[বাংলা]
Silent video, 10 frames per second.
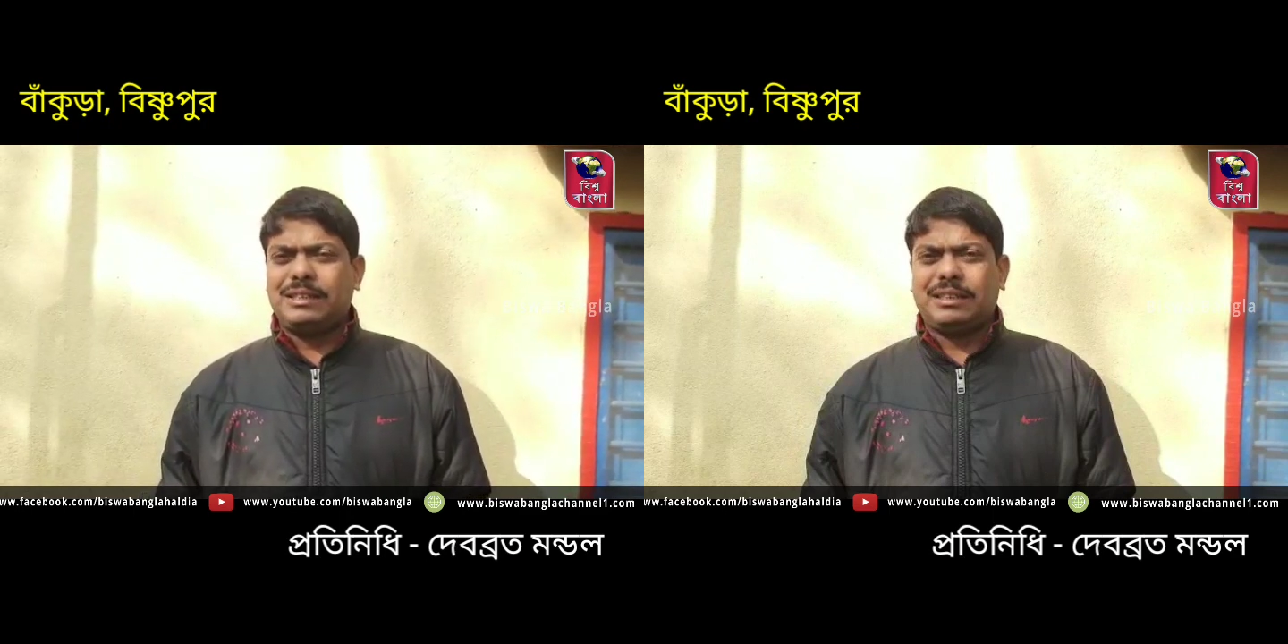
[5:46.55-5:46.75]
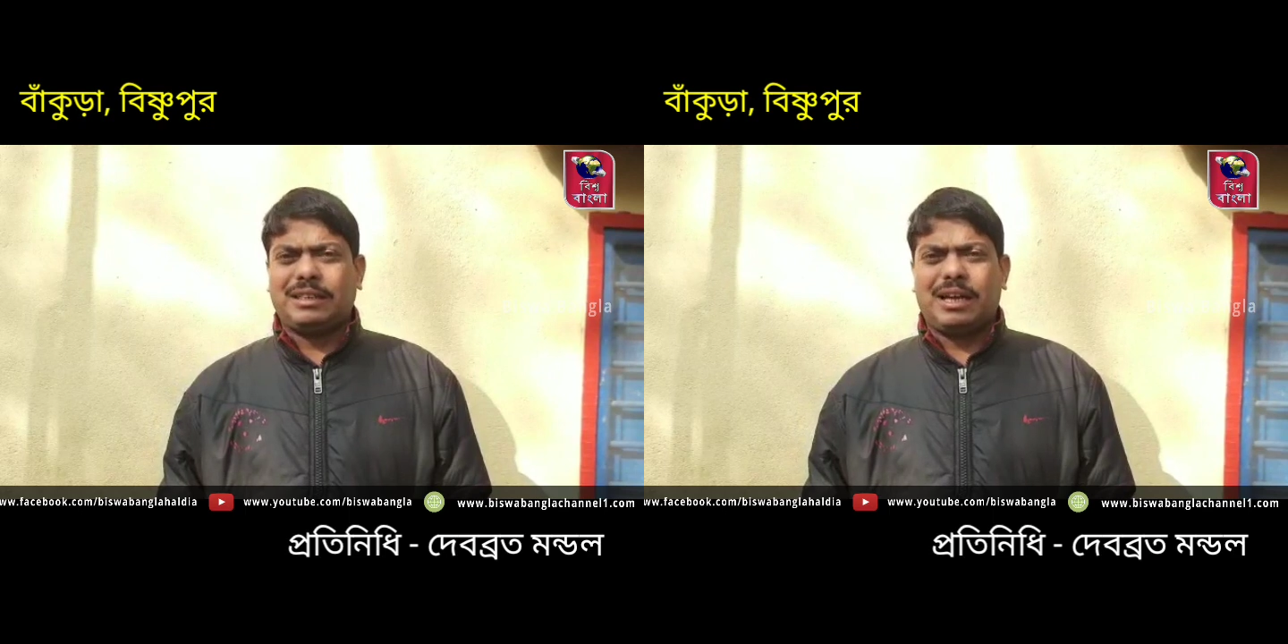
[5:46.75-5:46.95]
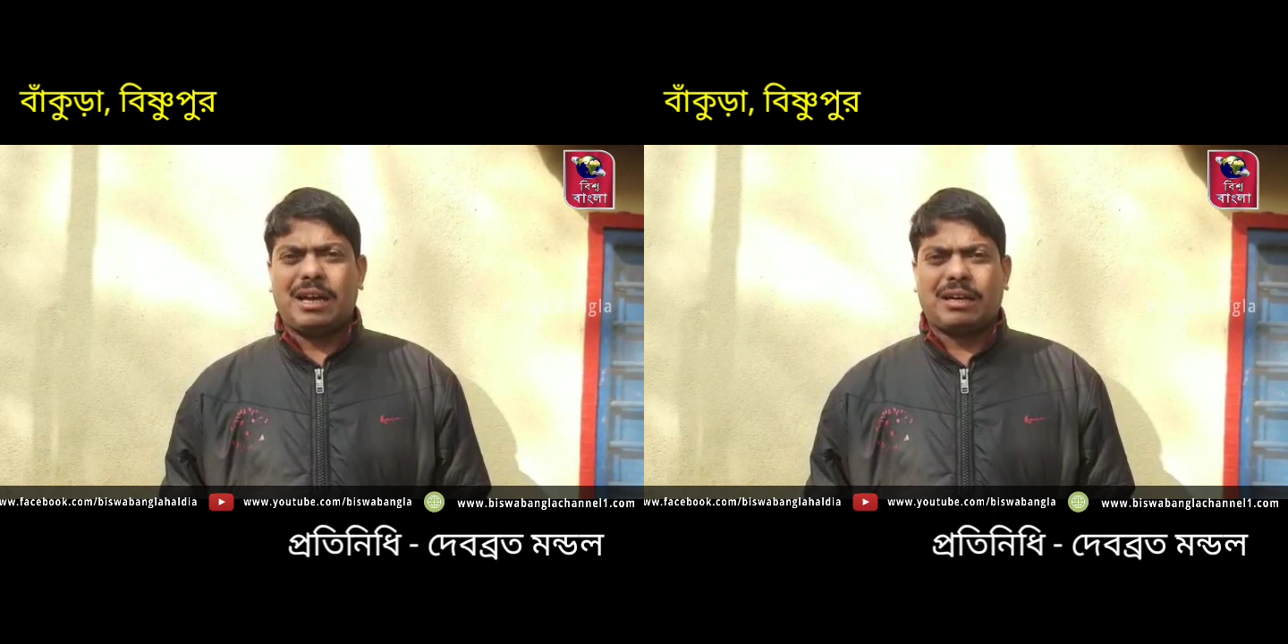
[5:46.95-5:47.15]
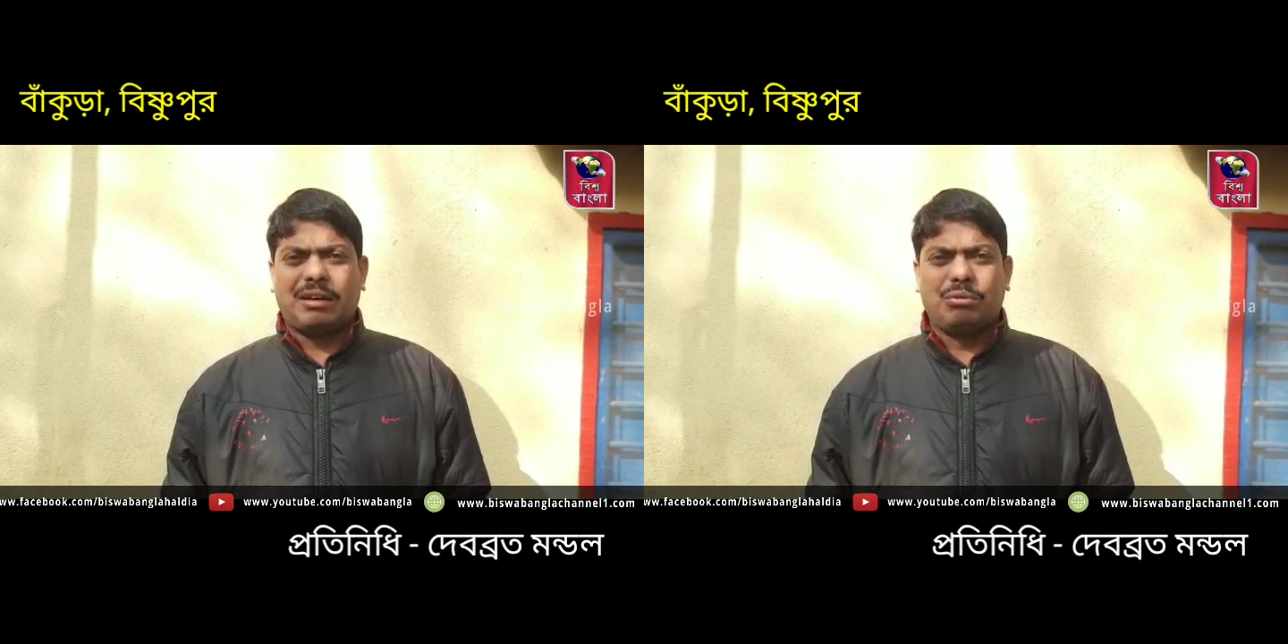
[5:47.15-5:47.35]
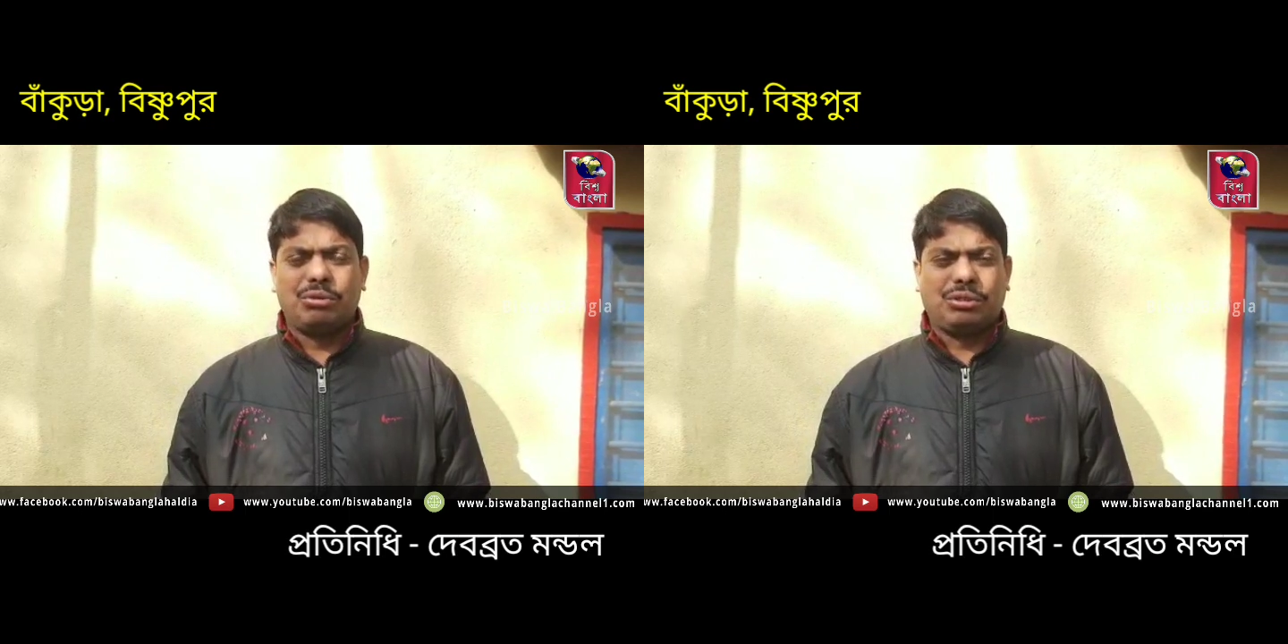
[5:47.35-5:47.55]
যেটা একটা
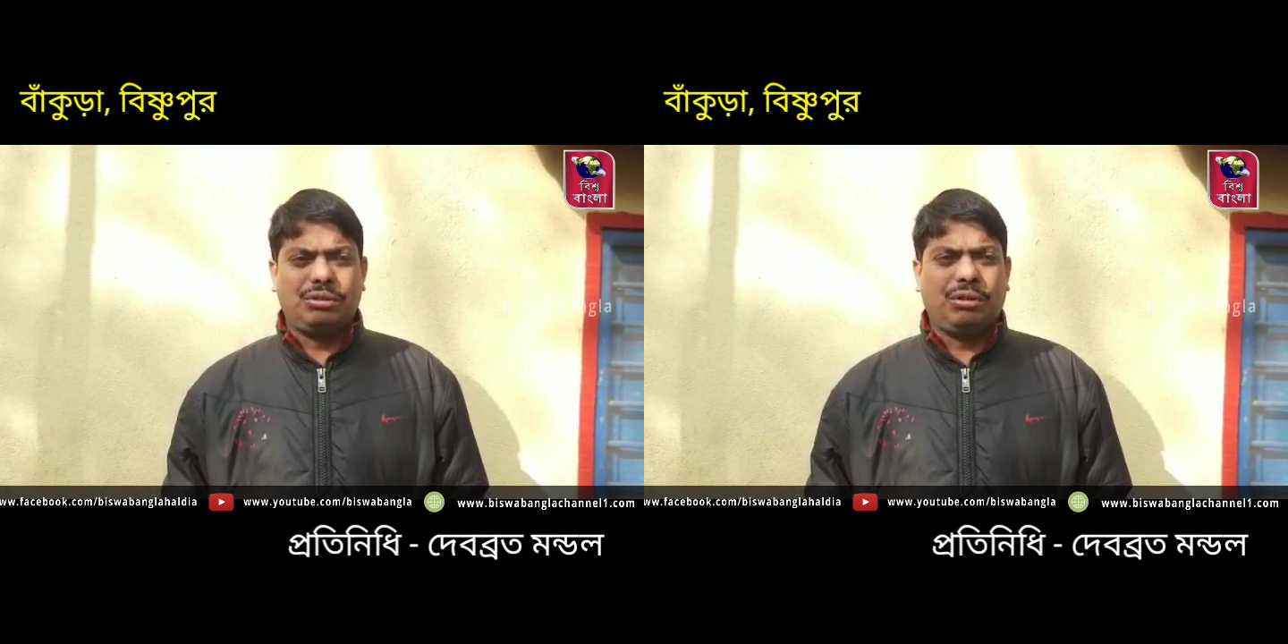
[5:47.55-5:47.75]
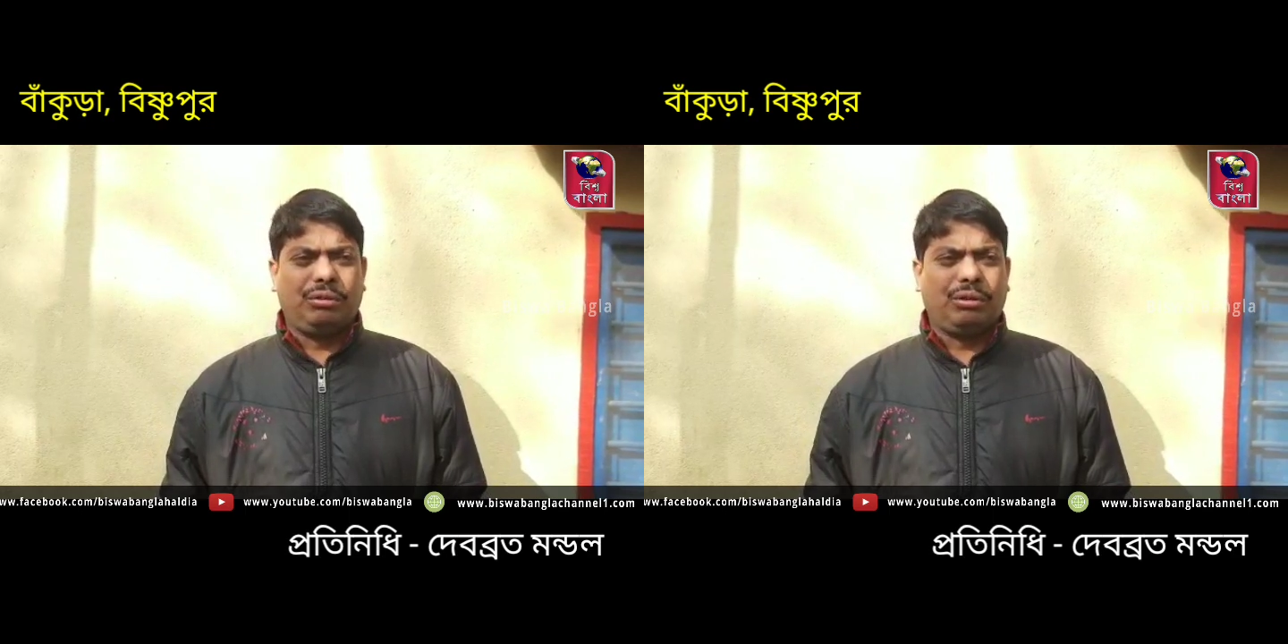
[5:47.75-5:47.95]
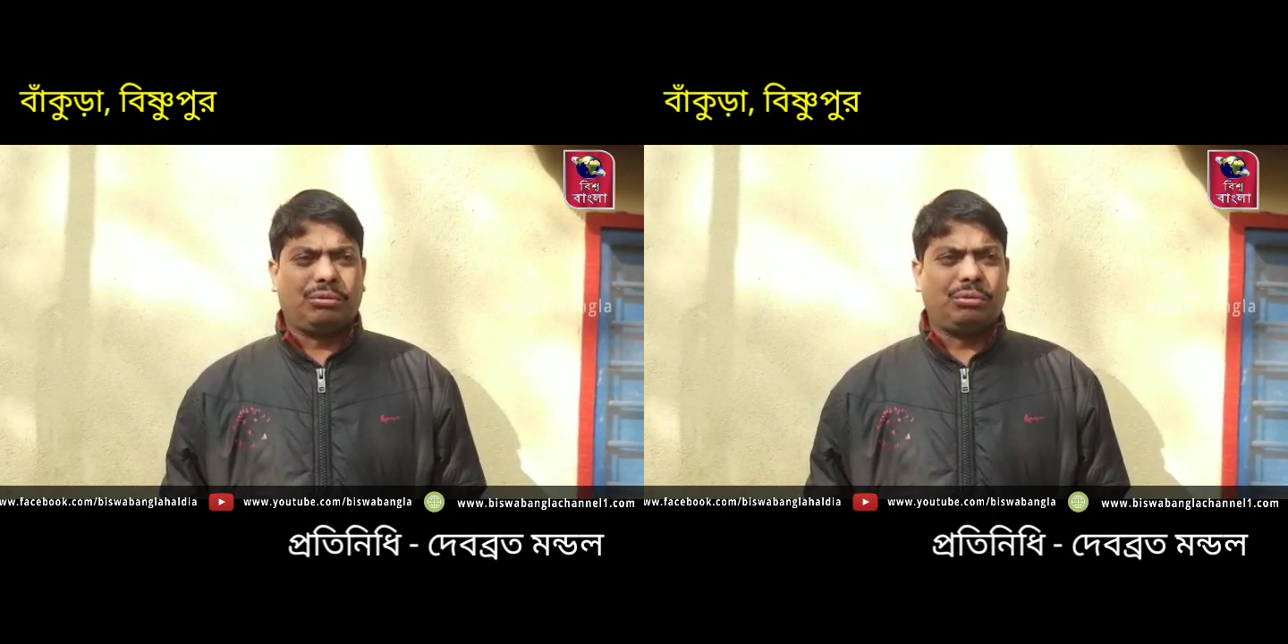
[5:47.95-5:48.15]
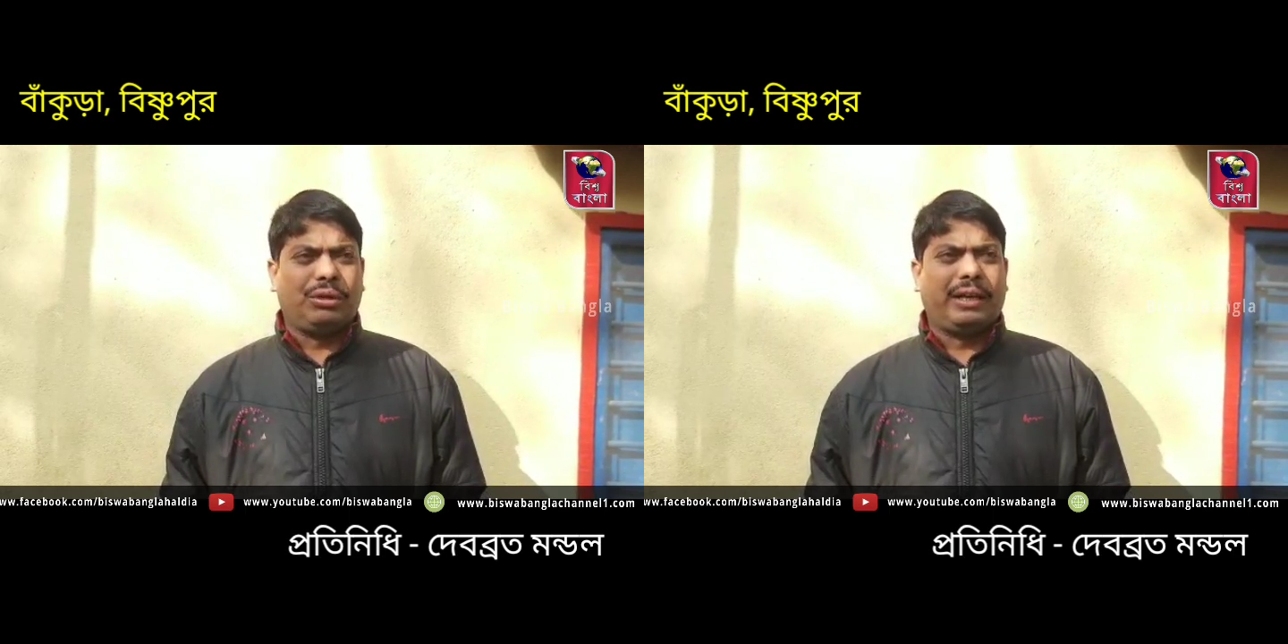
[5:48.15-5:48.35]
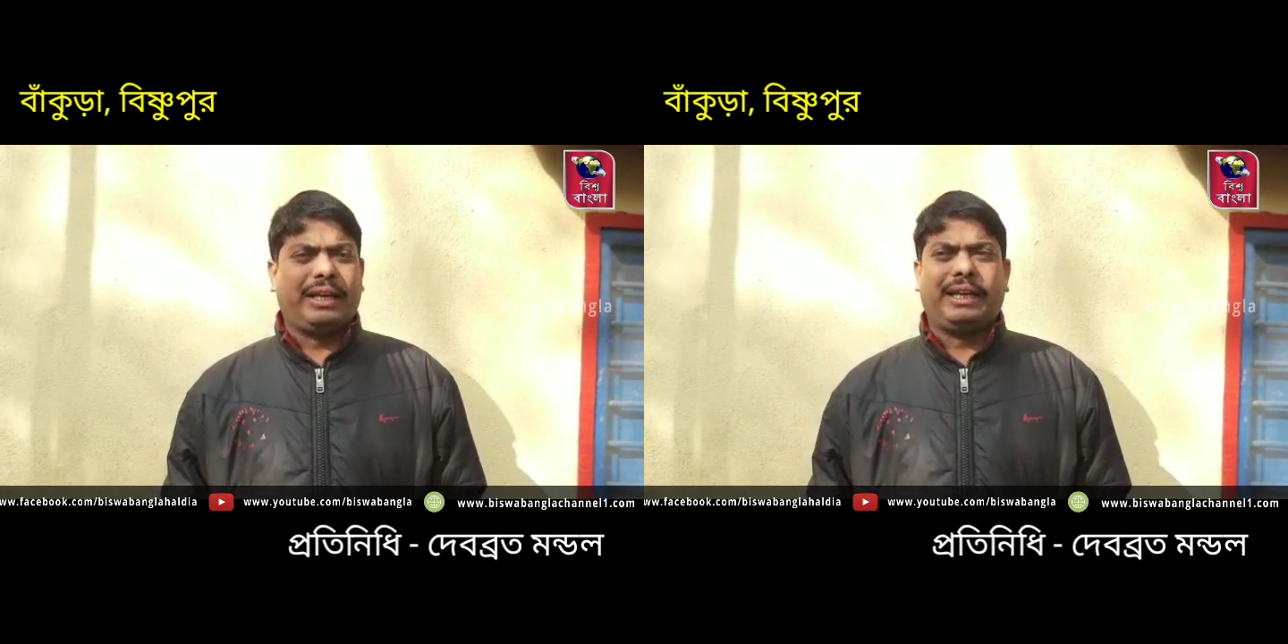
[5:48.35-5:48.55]
গোষ্ঠীদ্বন্দ্ব শুধু না